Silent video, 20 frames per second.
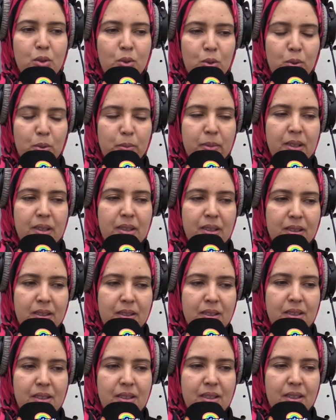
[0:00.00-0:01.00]
نتوما راه
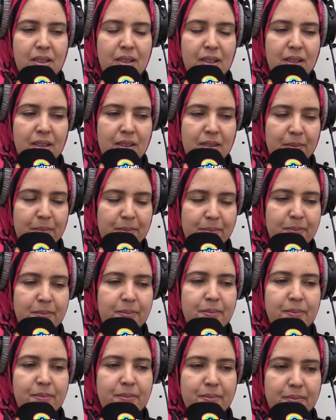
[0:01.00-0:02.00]
انت راه
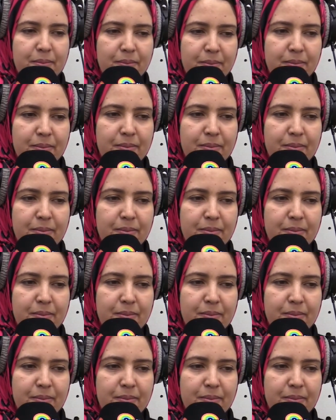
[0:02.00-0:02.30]
كنقولوا